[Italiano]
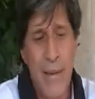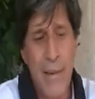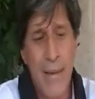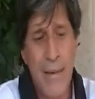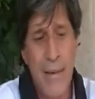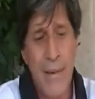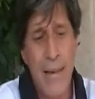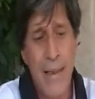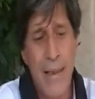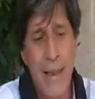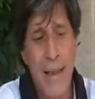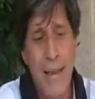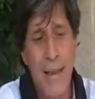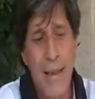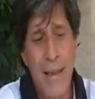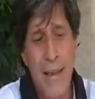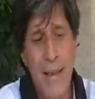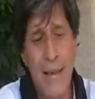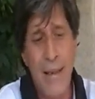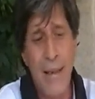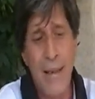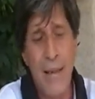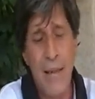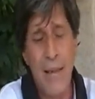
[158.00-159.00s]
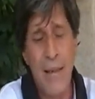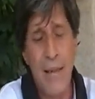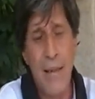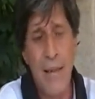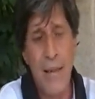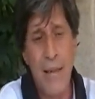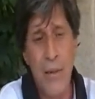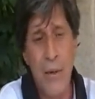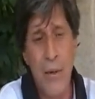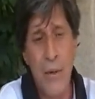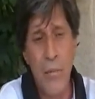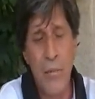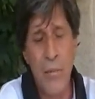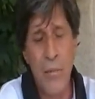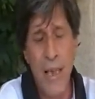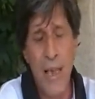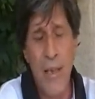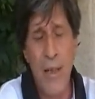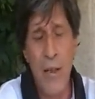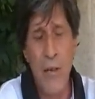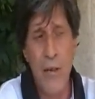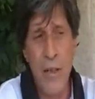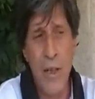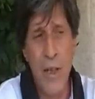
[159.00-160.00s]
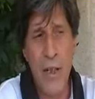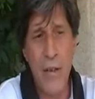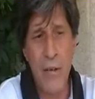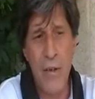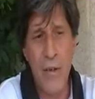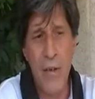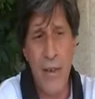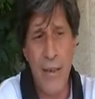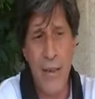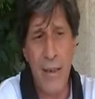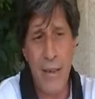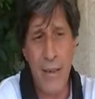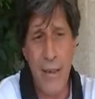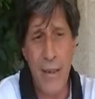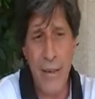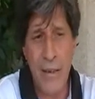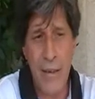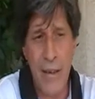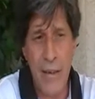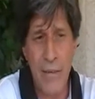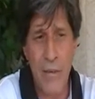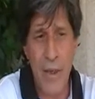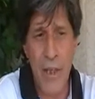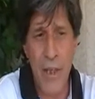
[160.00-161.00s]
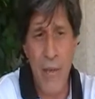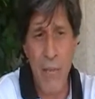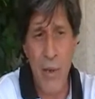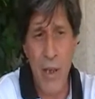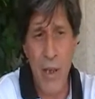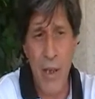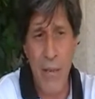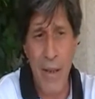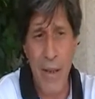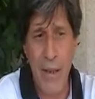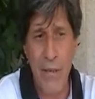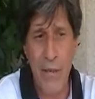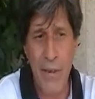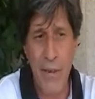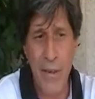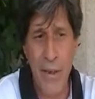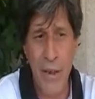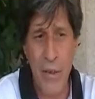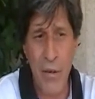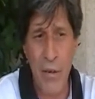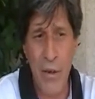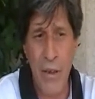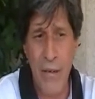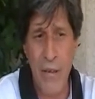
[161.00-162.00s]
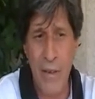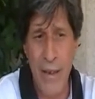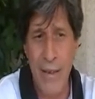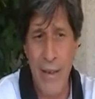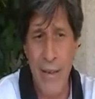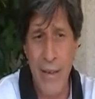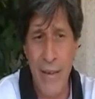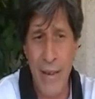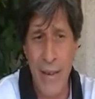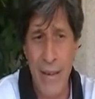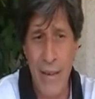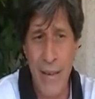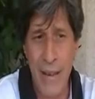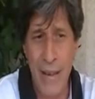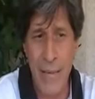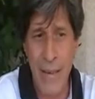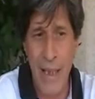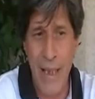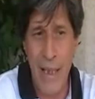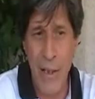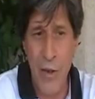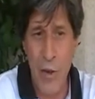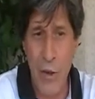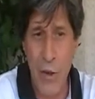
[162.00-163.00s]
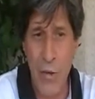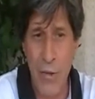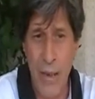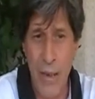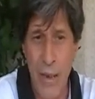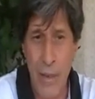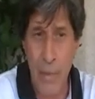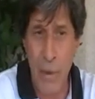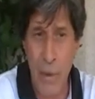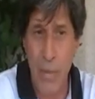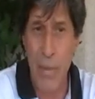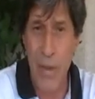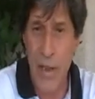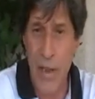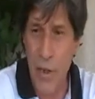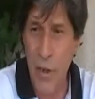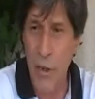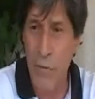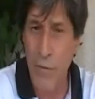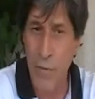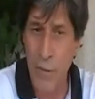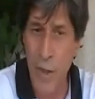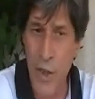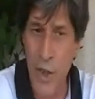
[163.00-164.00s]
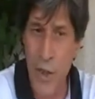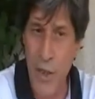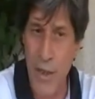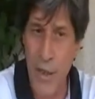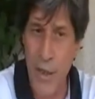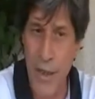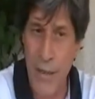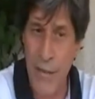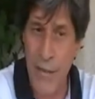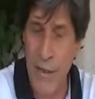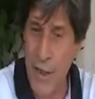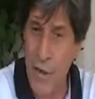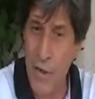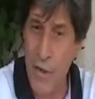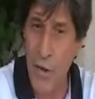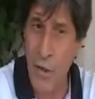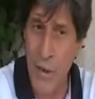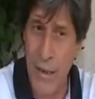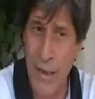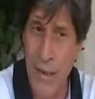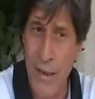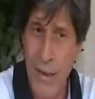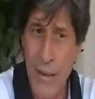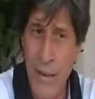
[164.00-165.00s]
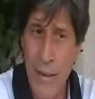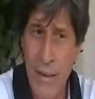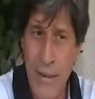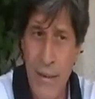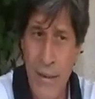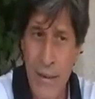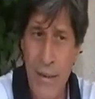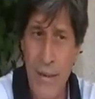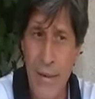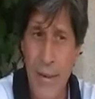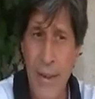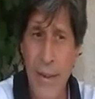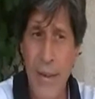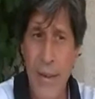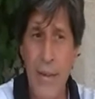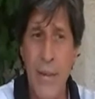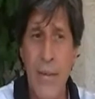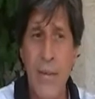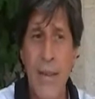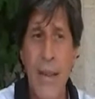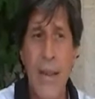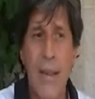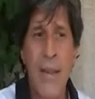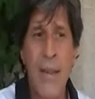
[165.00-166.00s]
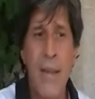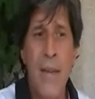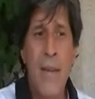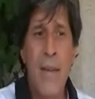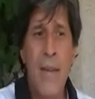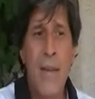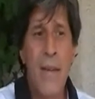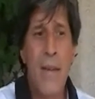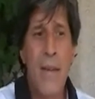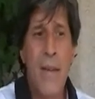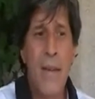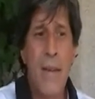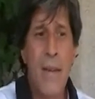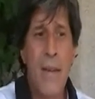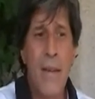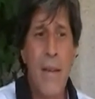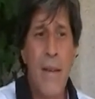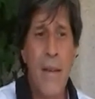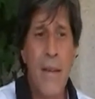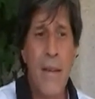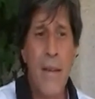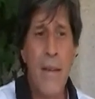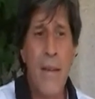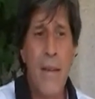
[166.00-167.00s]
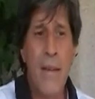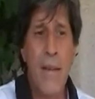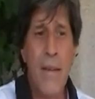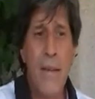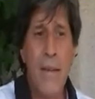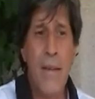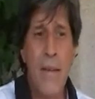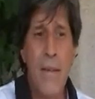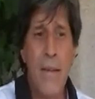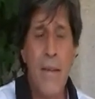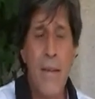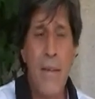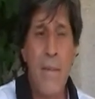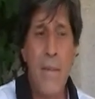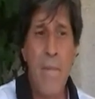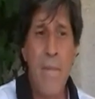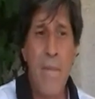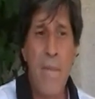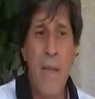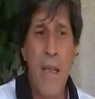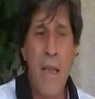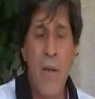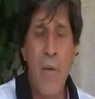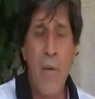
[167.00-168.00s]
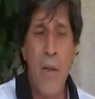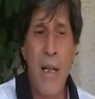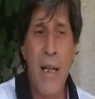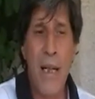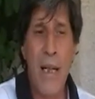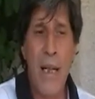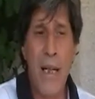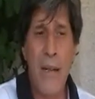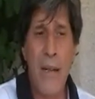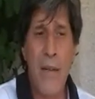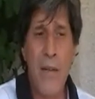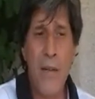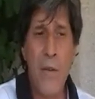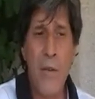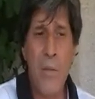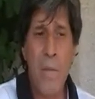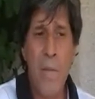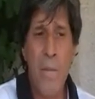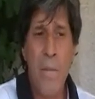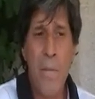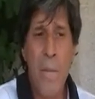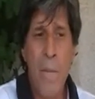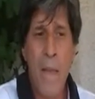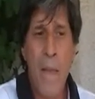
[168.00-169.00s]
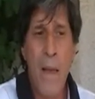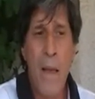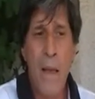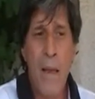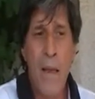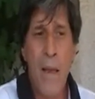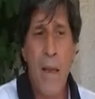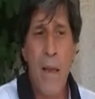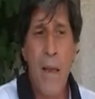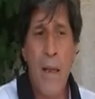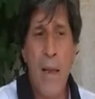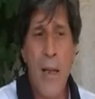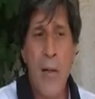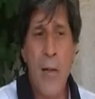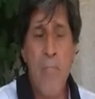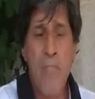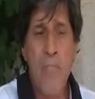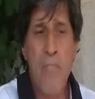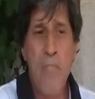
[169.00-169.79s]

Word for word: del eh, 1977 facemmo una manifestazione di 20-30 mila giovani proprio per sconfiggere la versione di sinistra eh, in quel caso. Eh,